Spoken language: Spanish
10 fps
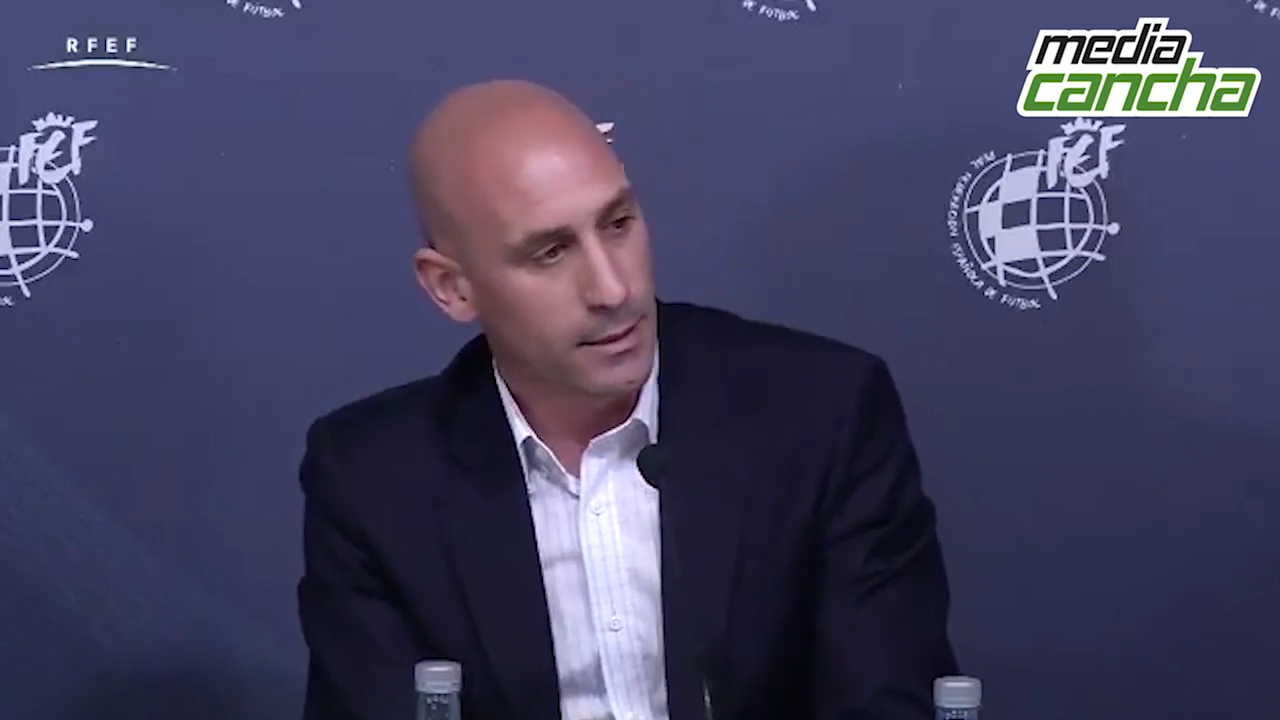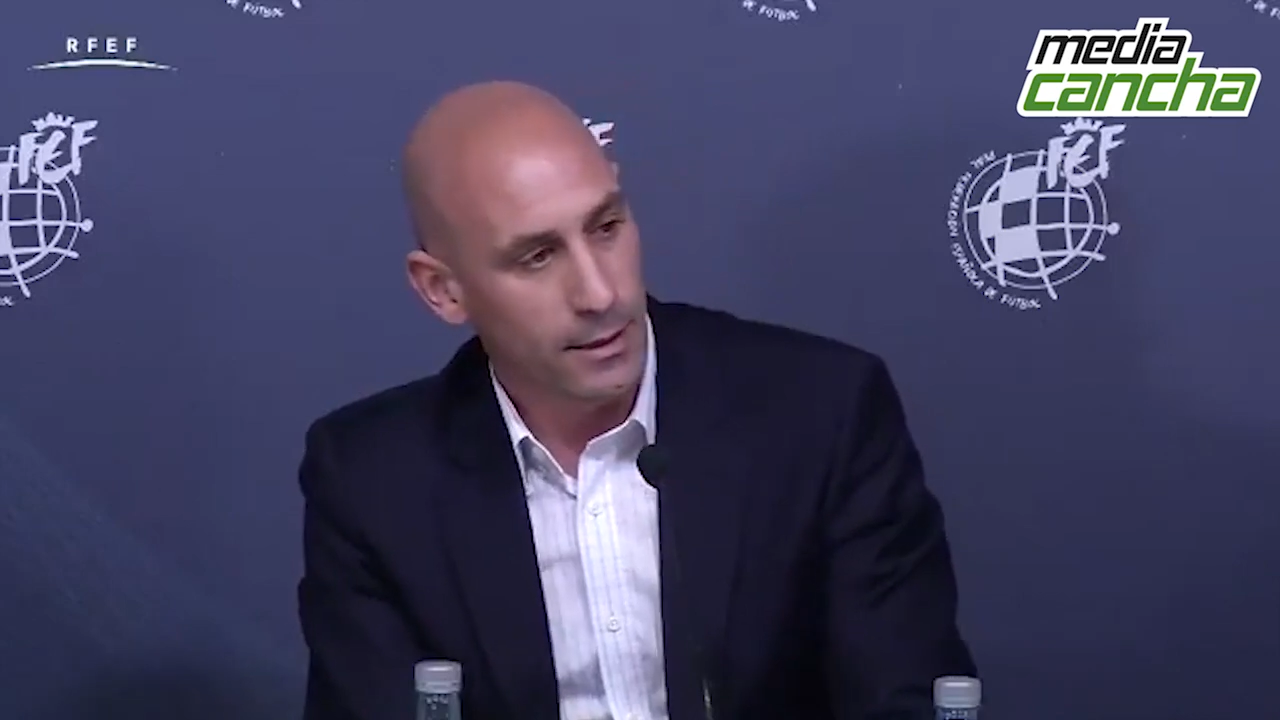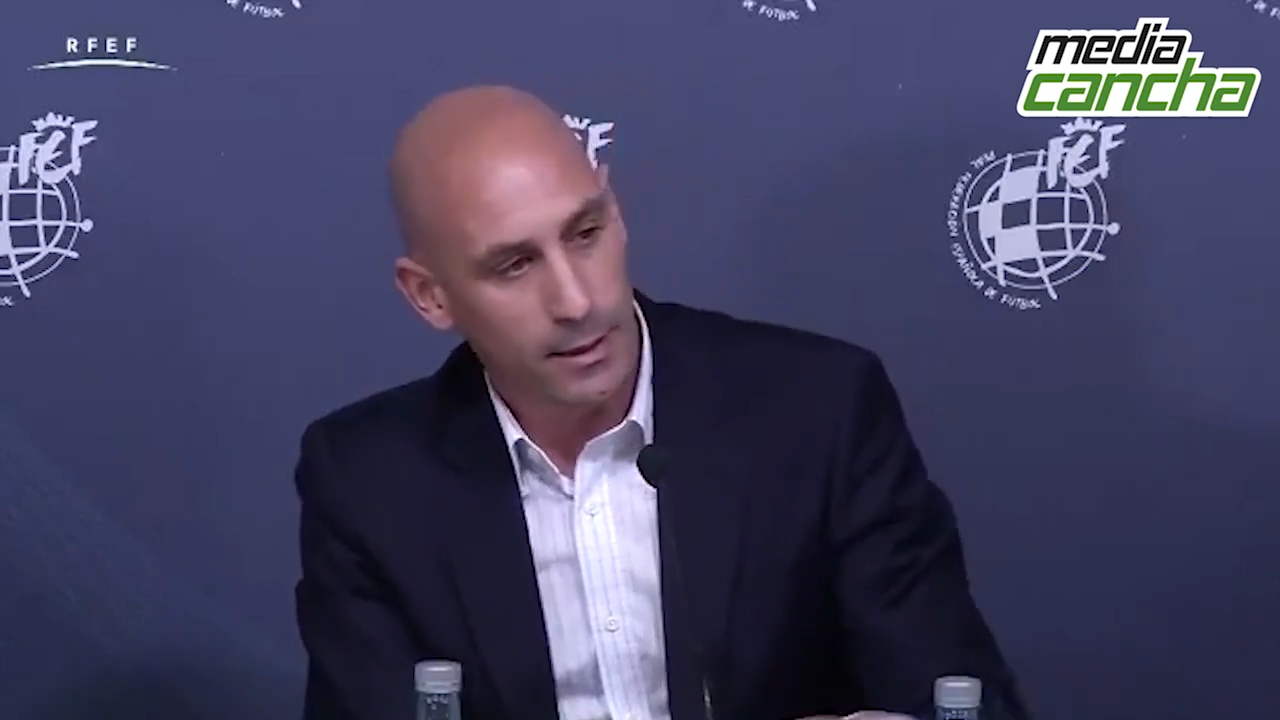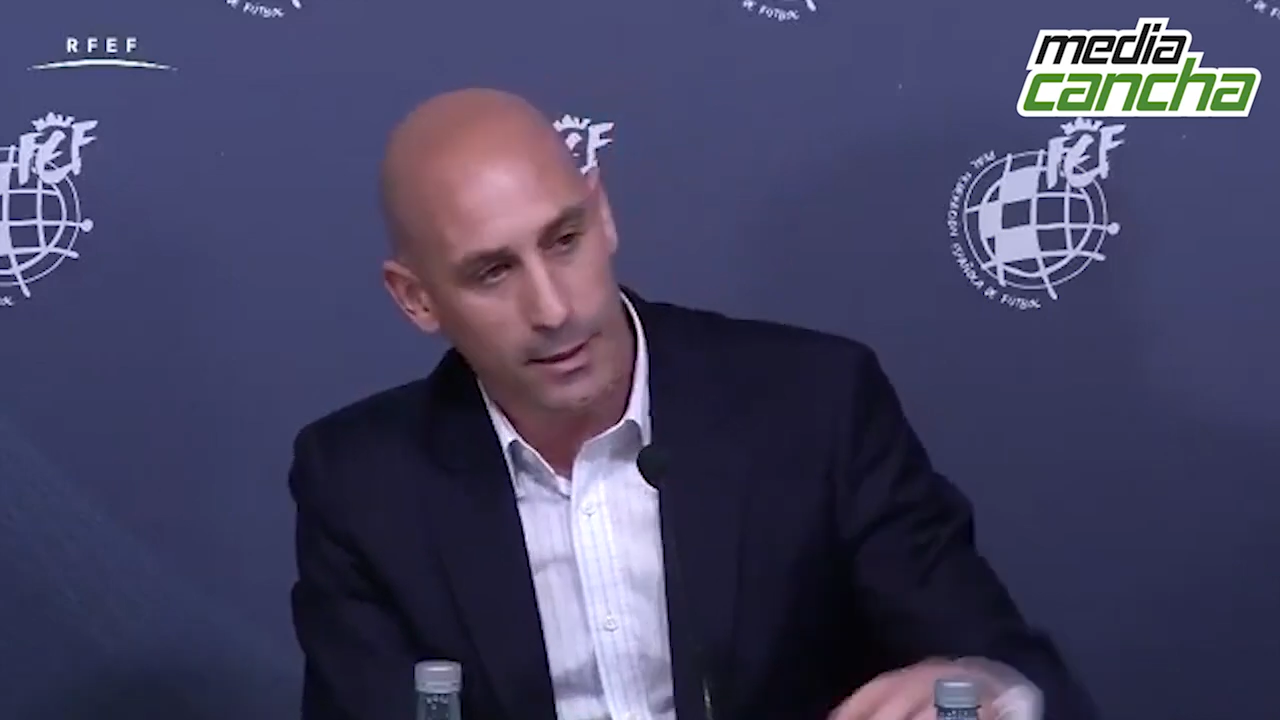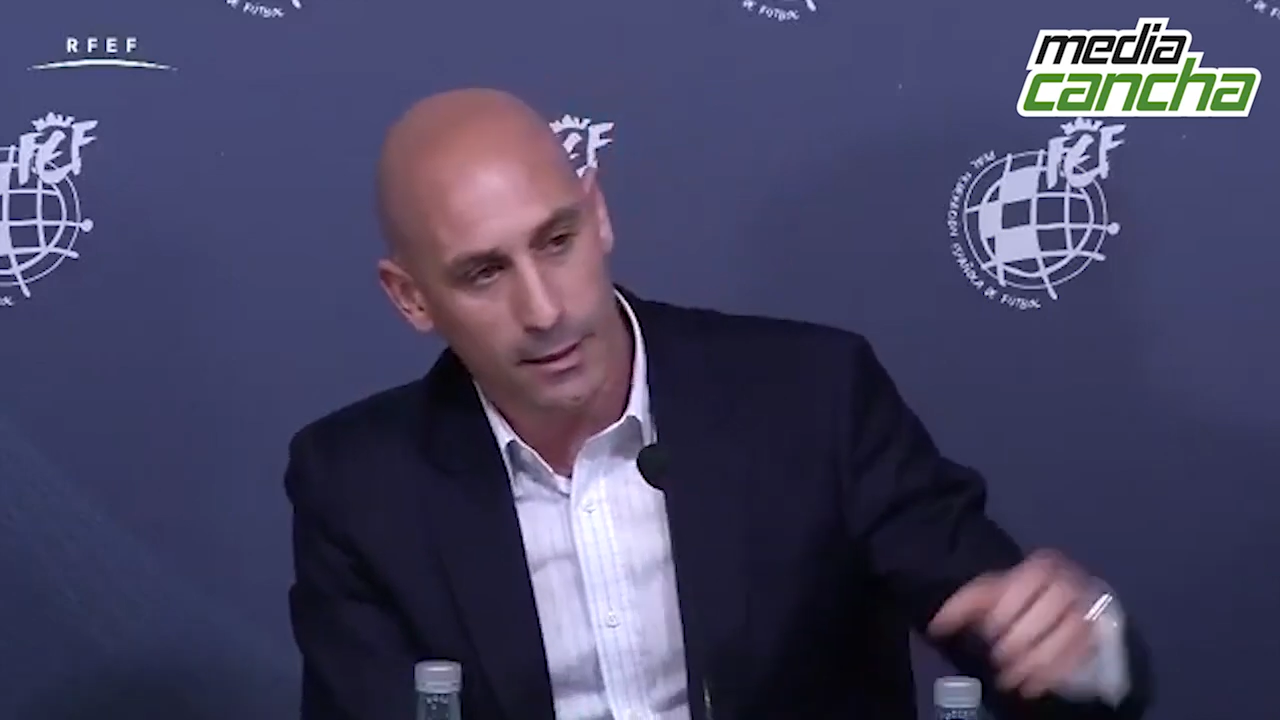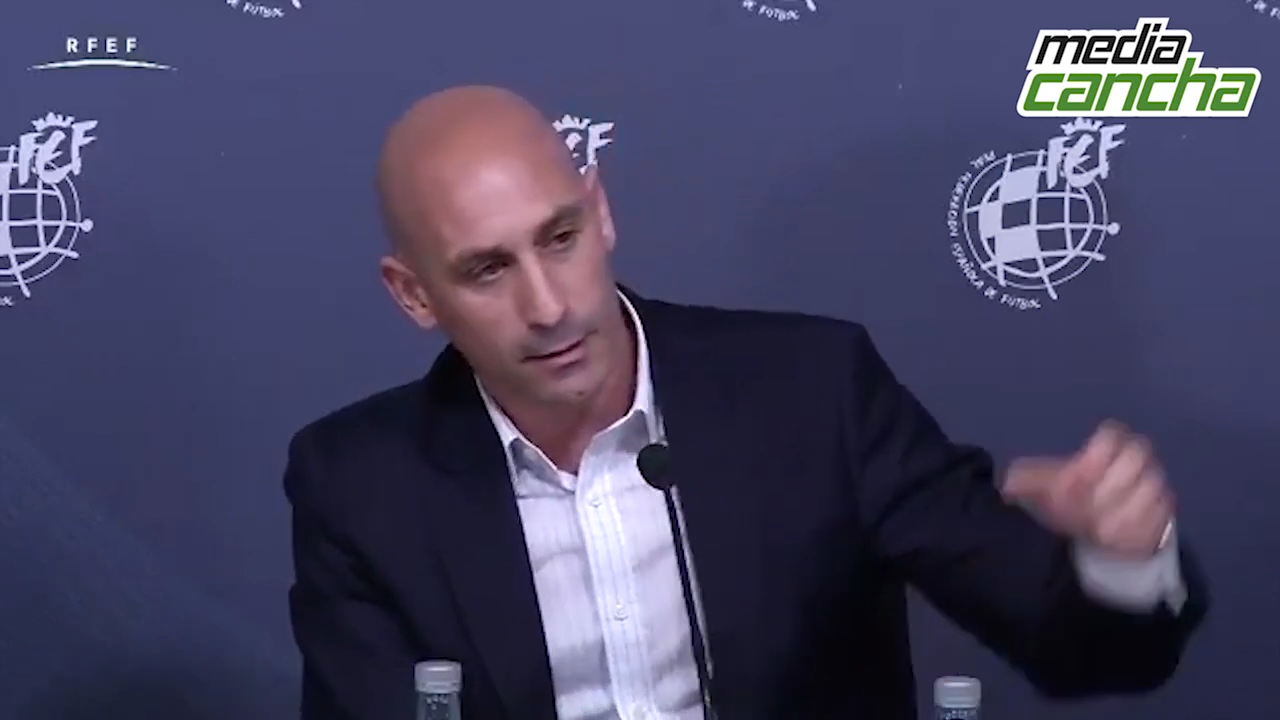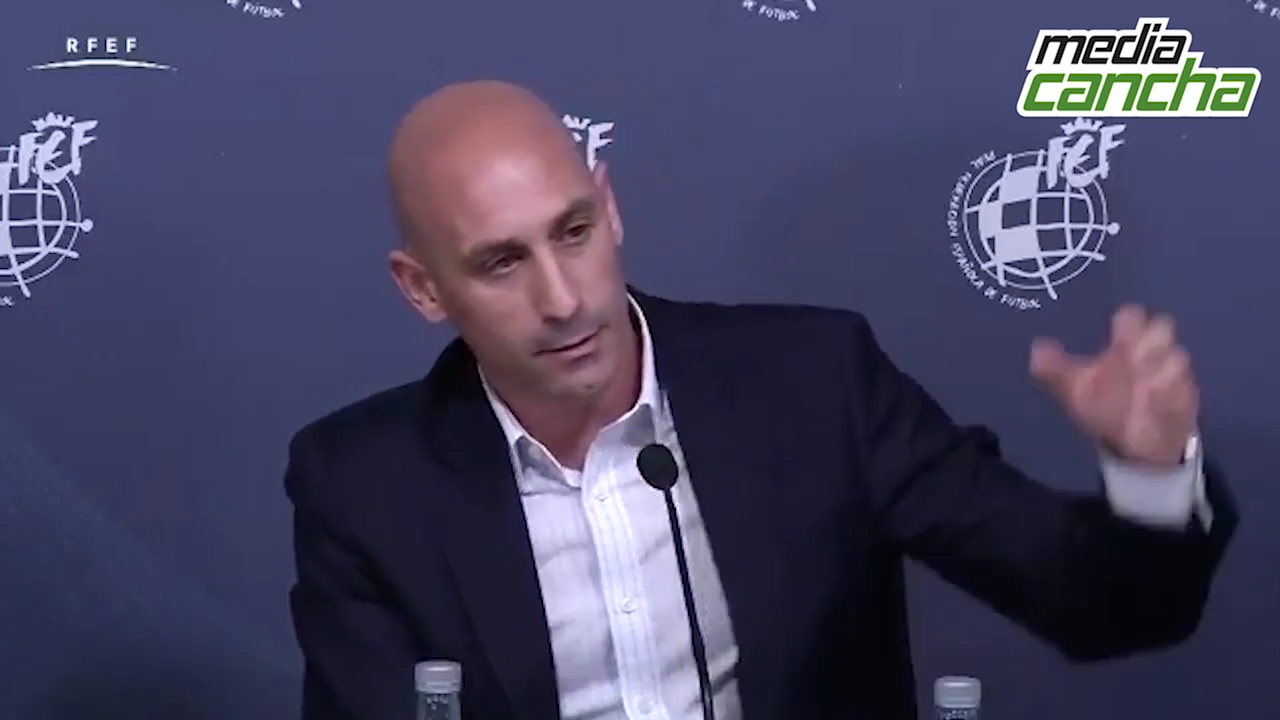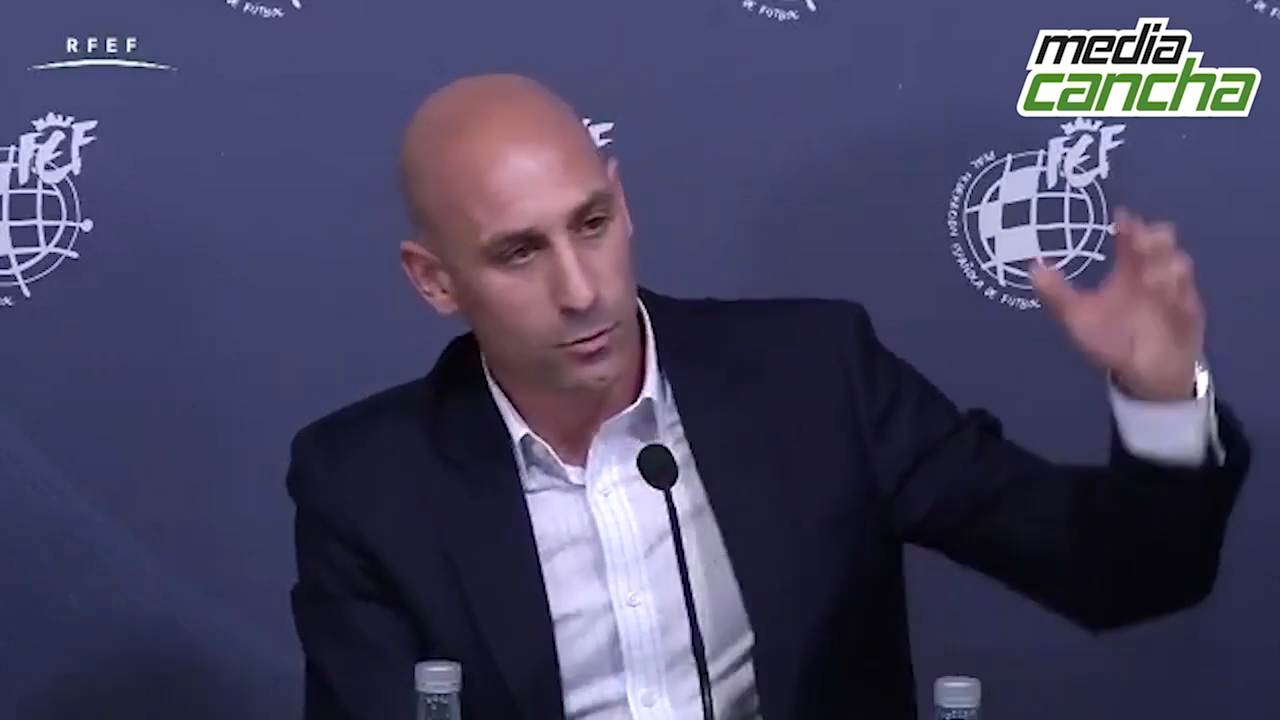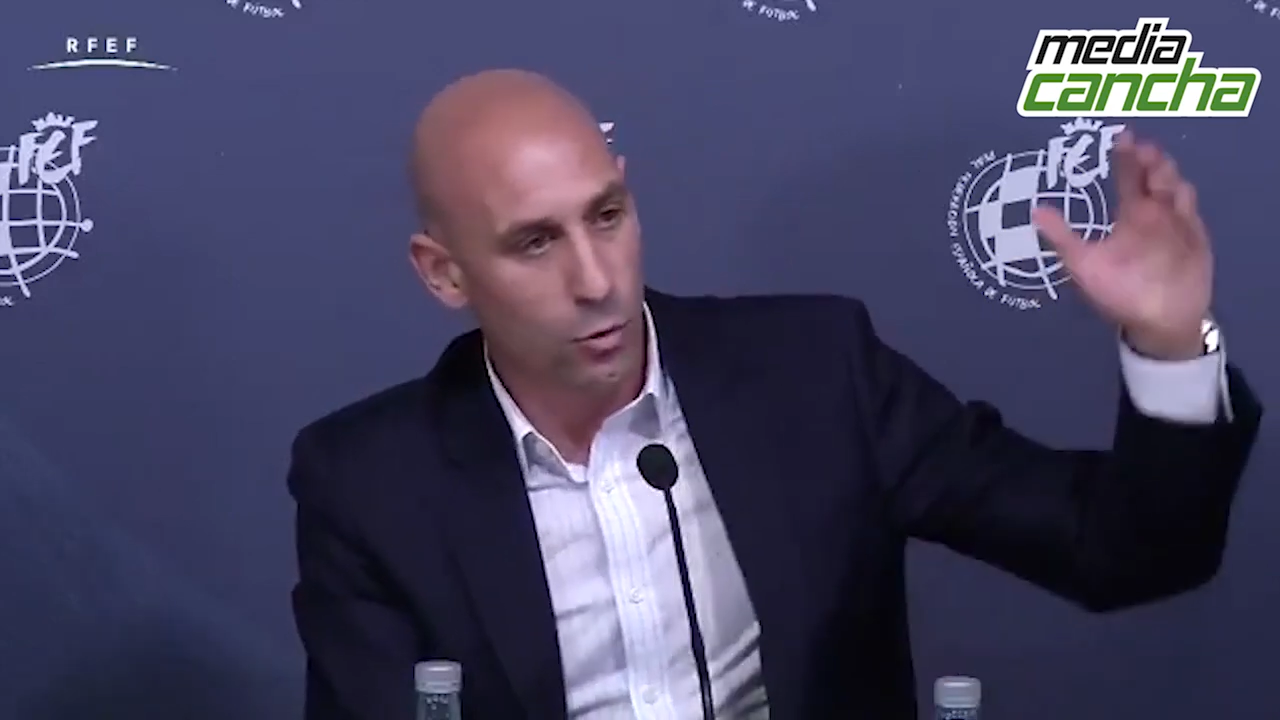de agradecerle